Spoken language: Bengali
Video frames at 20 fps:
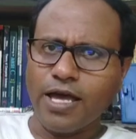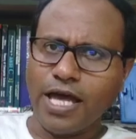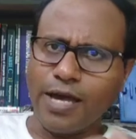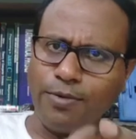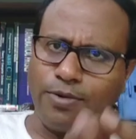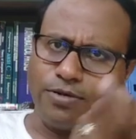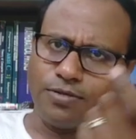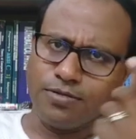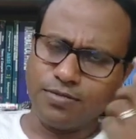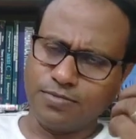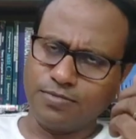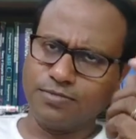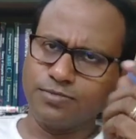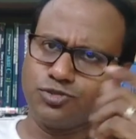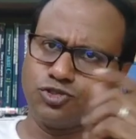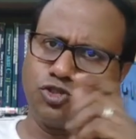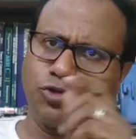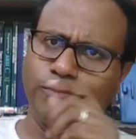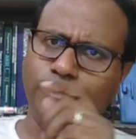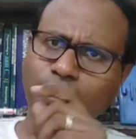এবং
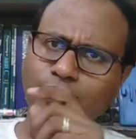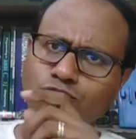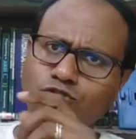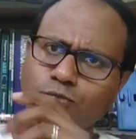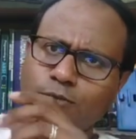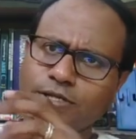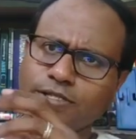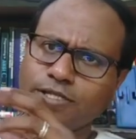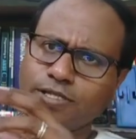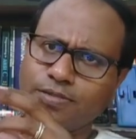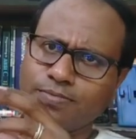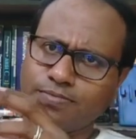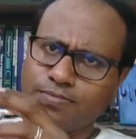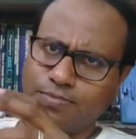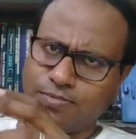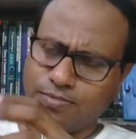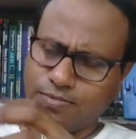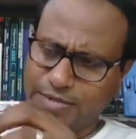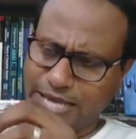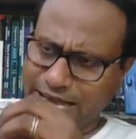তোমরা তোমাদের
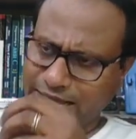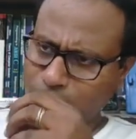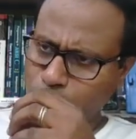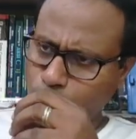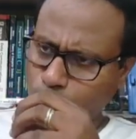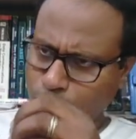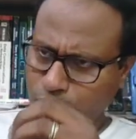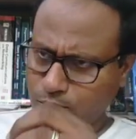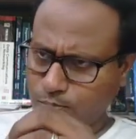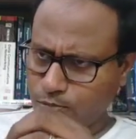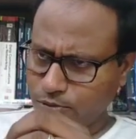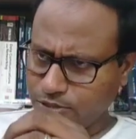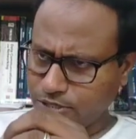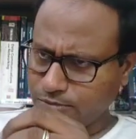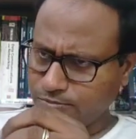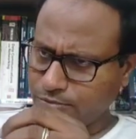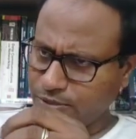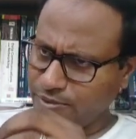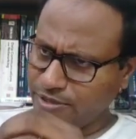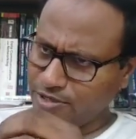একে অপরের প্রতি
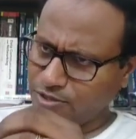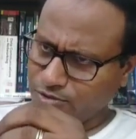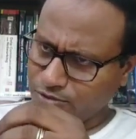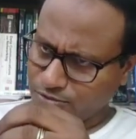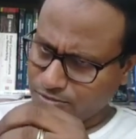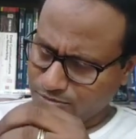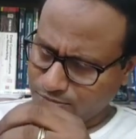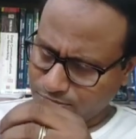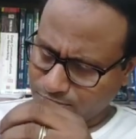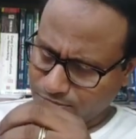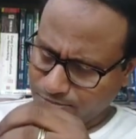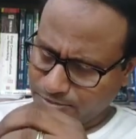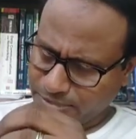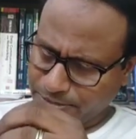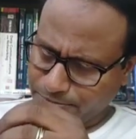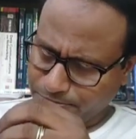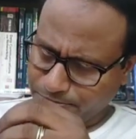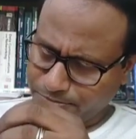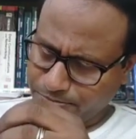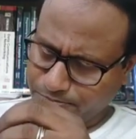বিভিন্ন
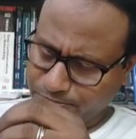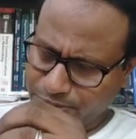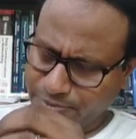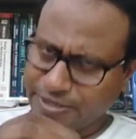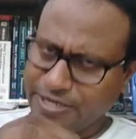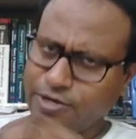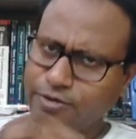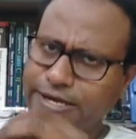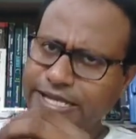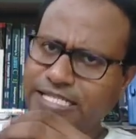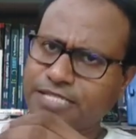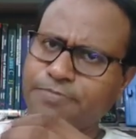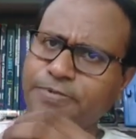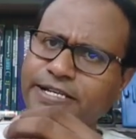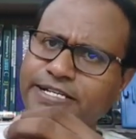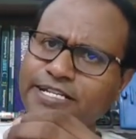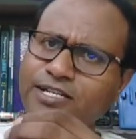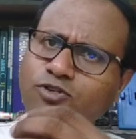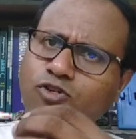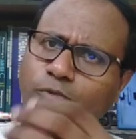বিভিন্ন
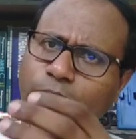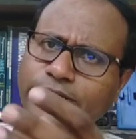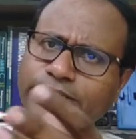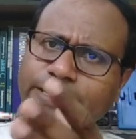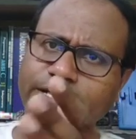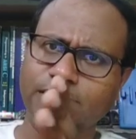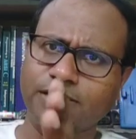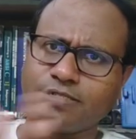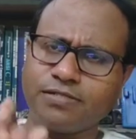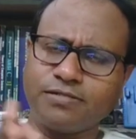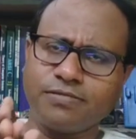অ্যাসপেক্টে কমিটেড